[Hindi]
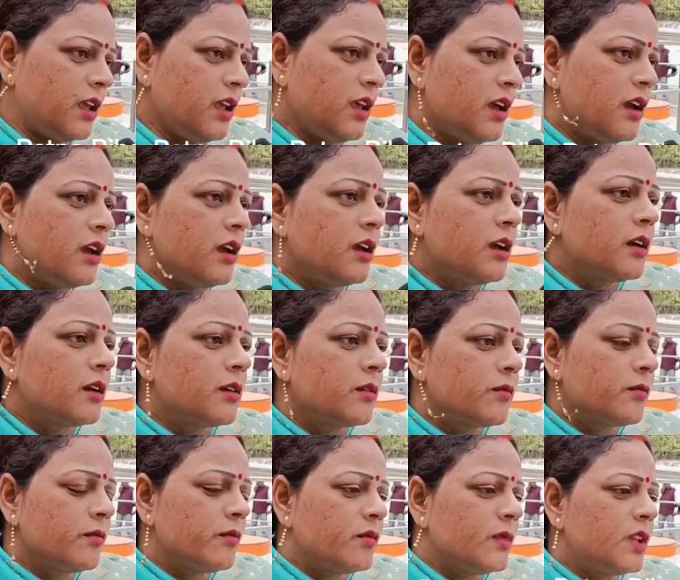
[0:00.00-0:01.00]
नहीं है गठबंधन की
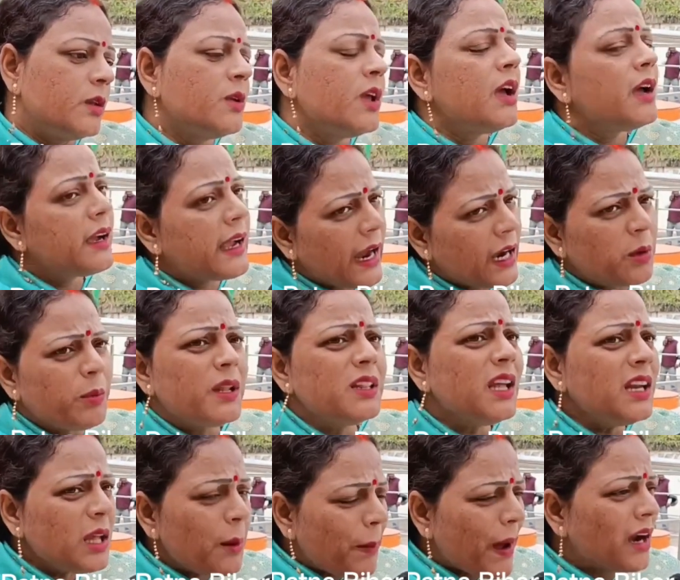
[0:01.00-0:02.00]
पार्टियां तय
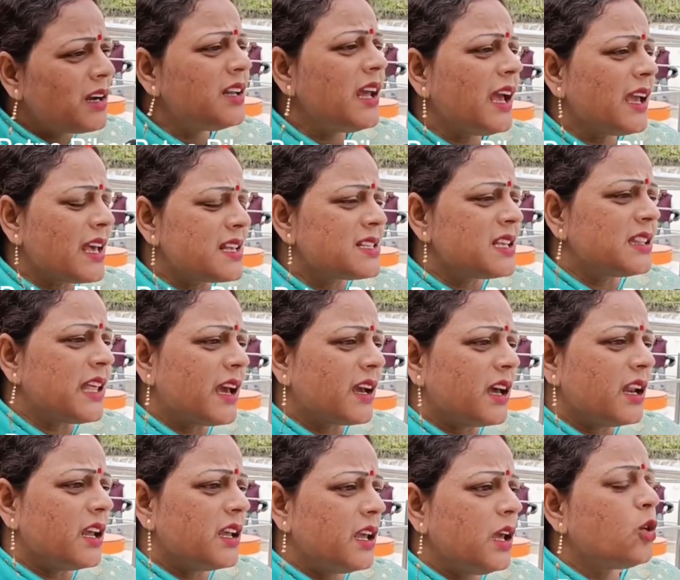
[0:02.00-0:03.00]
गठबंधन की पार्टियां कैसे
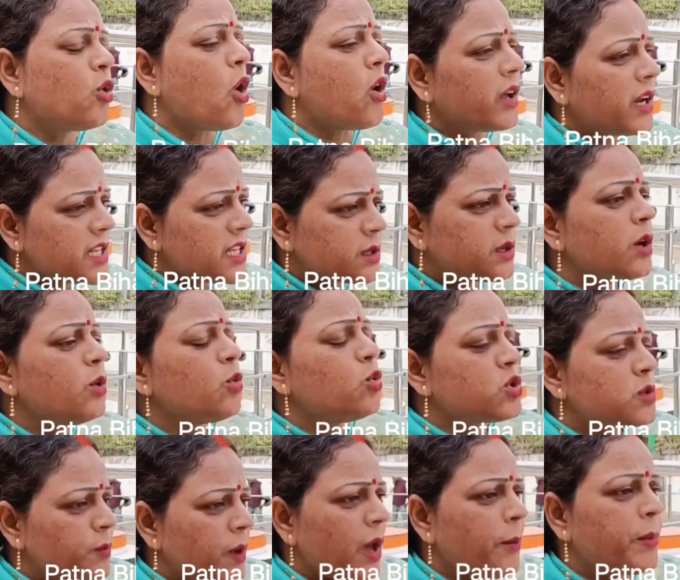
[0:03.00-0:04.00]
तय करेंगी कांग्रेस की
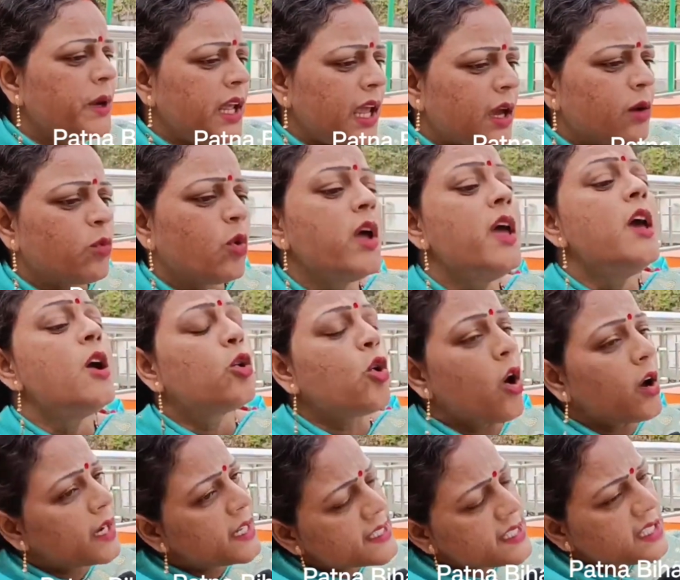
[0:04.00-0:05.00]
उसमें अपनी एक
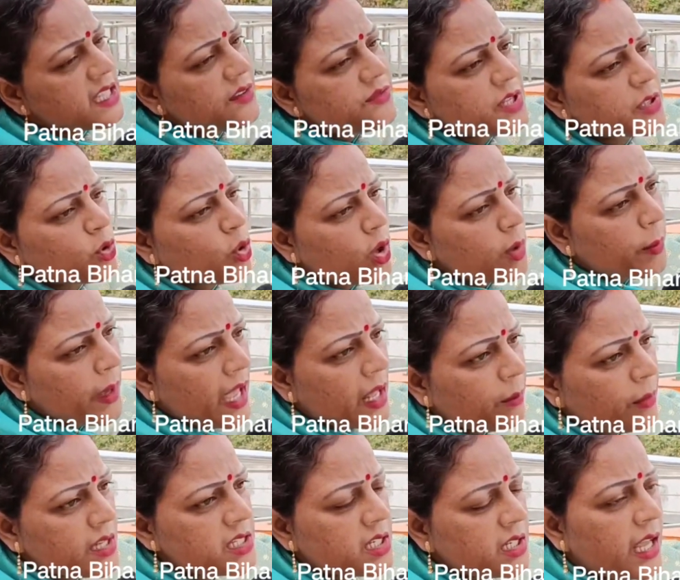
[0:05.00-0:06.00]
कांग्रेस की तरफ से तो कोई
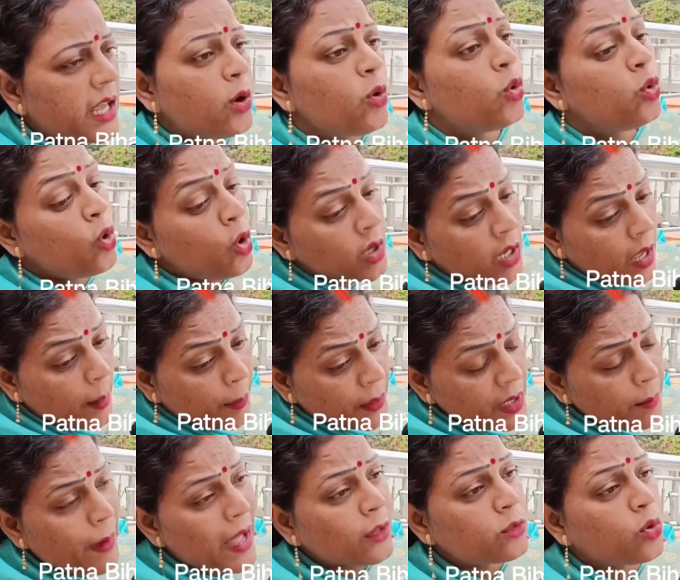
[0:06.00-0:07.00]
बयानबाजी नहीं है उन्होंने
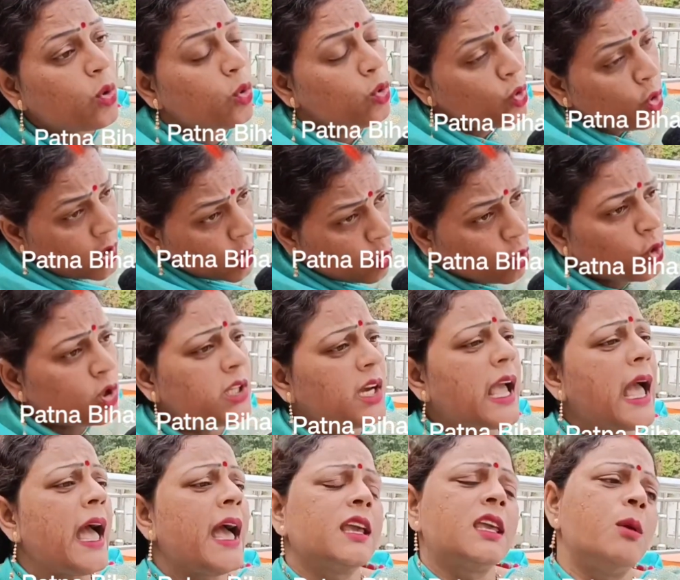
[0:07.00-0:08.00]
अपनी बात को उन्होंने
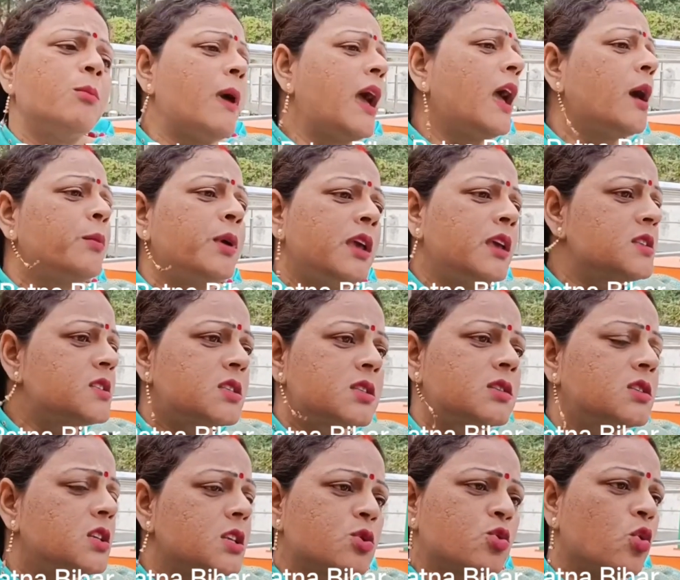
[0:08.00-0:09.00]
खुद कहा कि मैं अभी
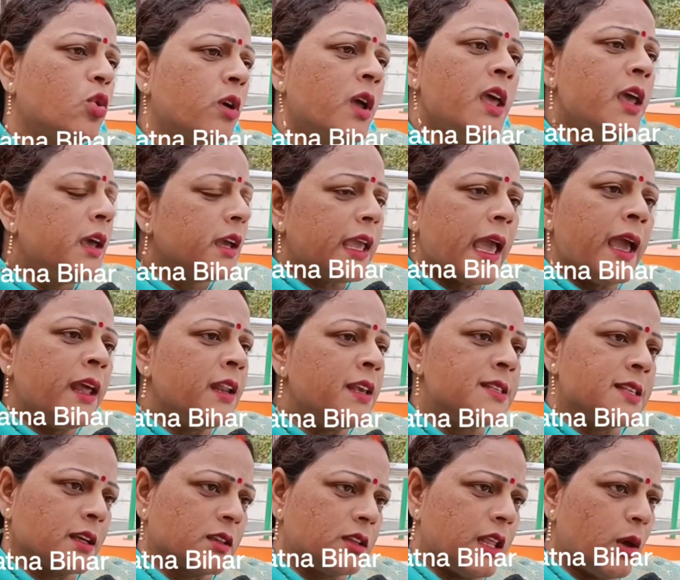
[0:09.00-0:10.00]
इस चीज़ को कह
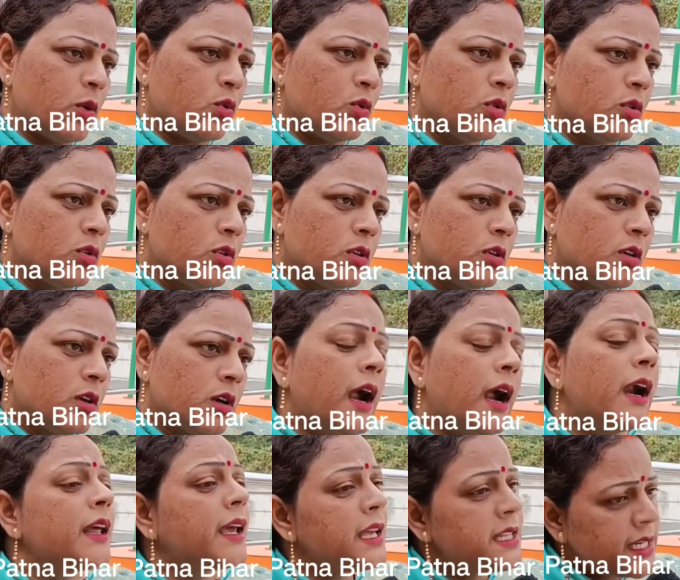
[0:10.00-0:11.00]
नहीं सकता हूँ
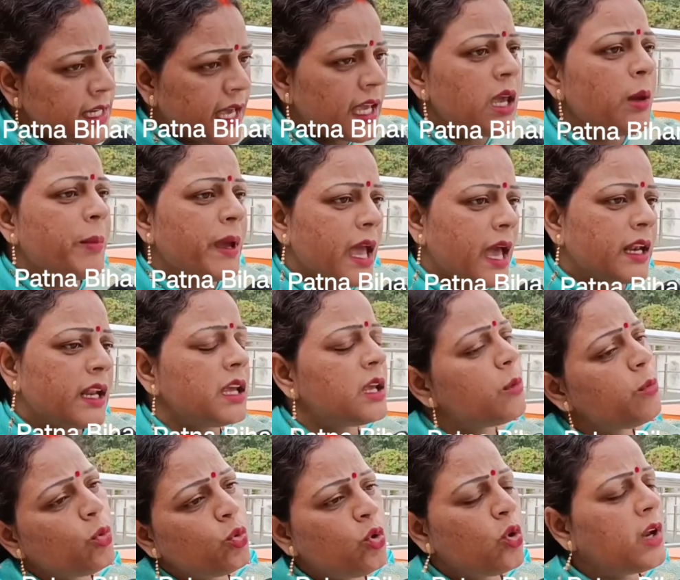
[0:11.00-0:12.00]
खड़गे जी का ये बयान
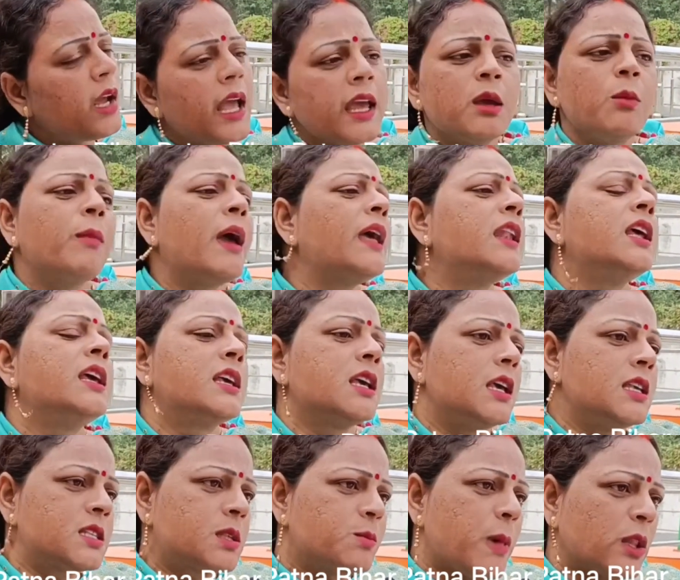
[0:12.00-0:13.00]
है कि उन्होंने कहा कि मैं नहीं
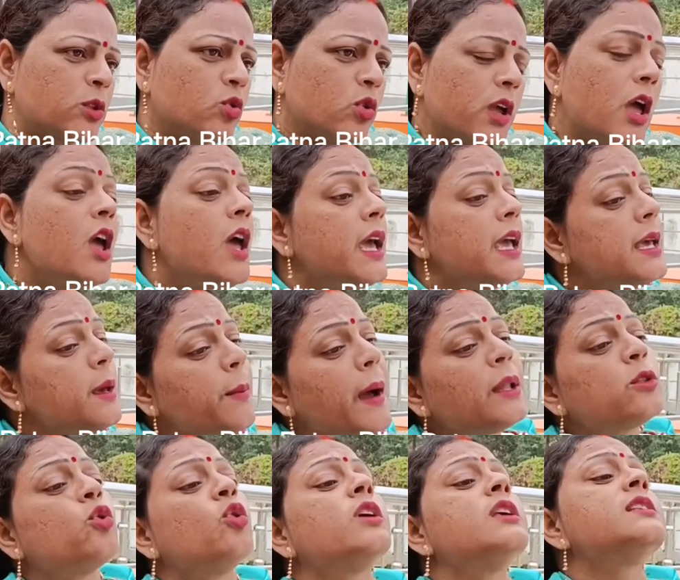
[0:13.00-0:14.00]
इस बात को क्या ये
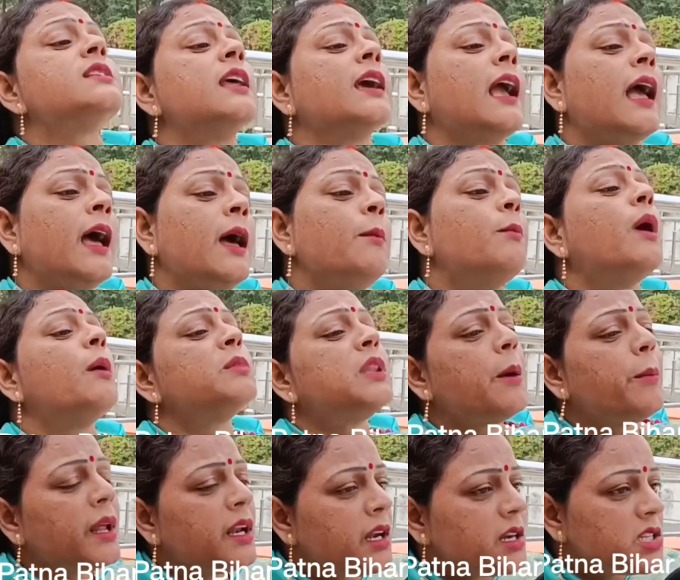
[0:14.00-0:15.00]
बात को किसने कहा
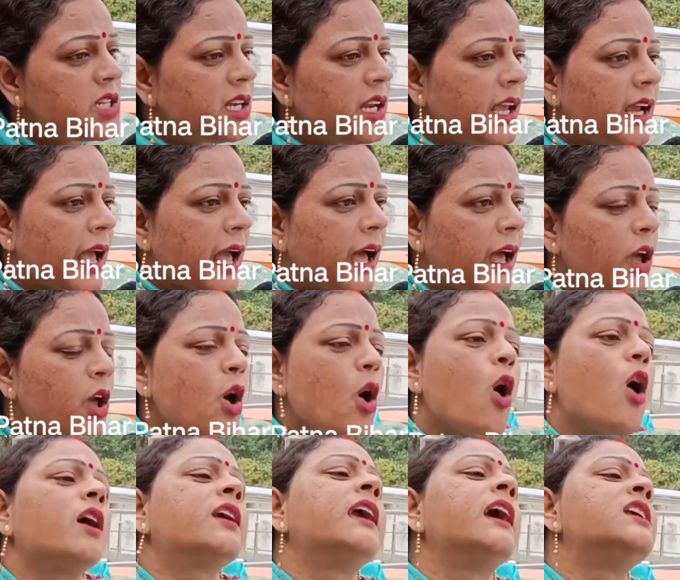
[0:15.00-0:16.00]
ममता बनर्जी ने कहा
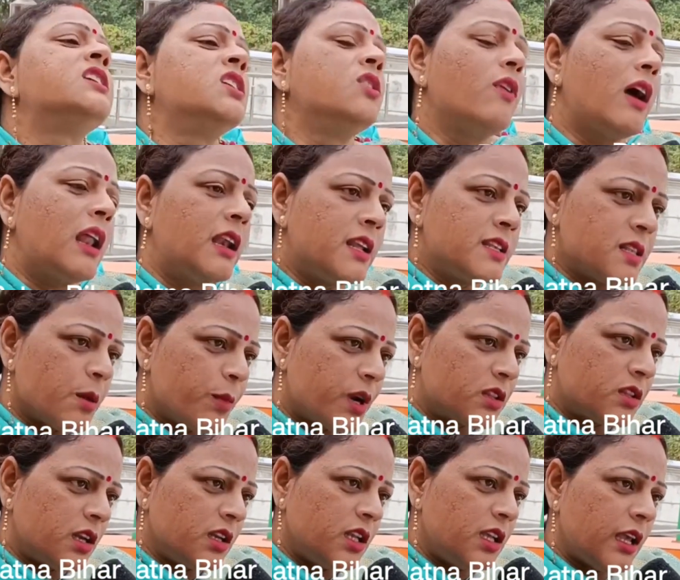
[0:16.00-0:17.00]
और केजरीवाल ने
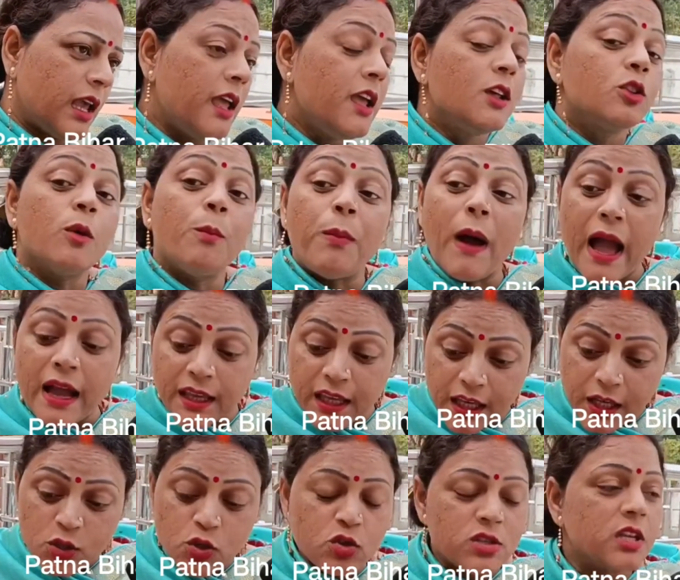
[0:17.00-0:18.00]
समर्थन किया तो
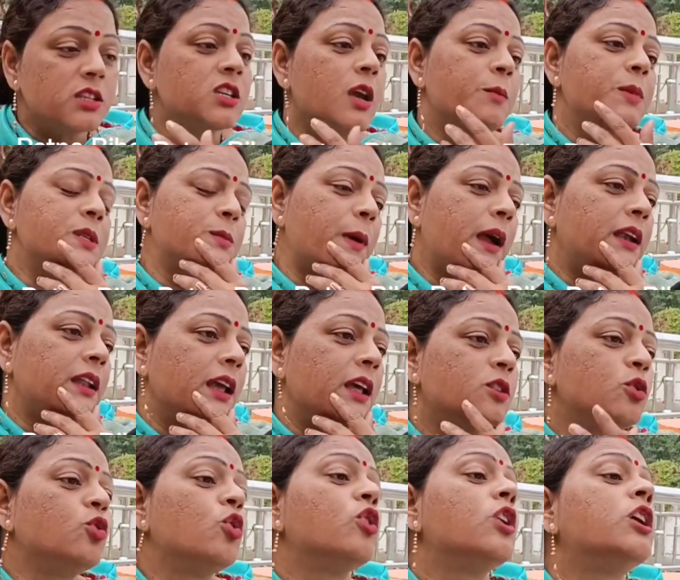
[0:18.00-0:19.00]
बाकी की जो छब्बीस
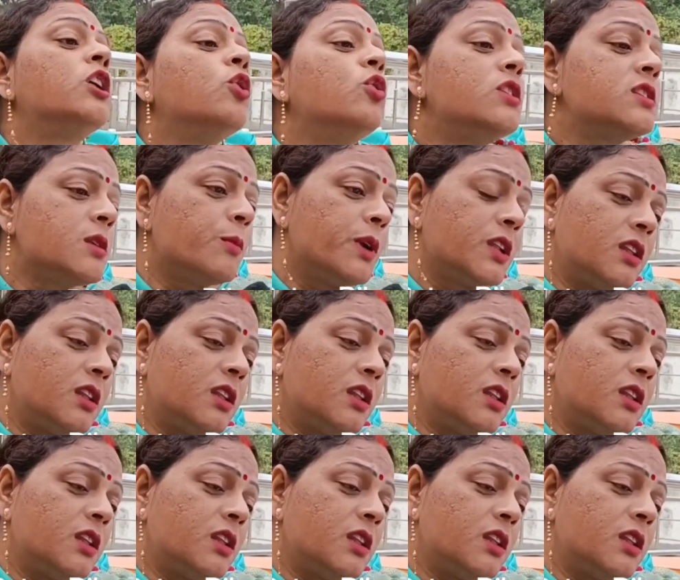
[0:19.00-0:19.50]
पार्टियां थी उन्होंने क्यों नहीं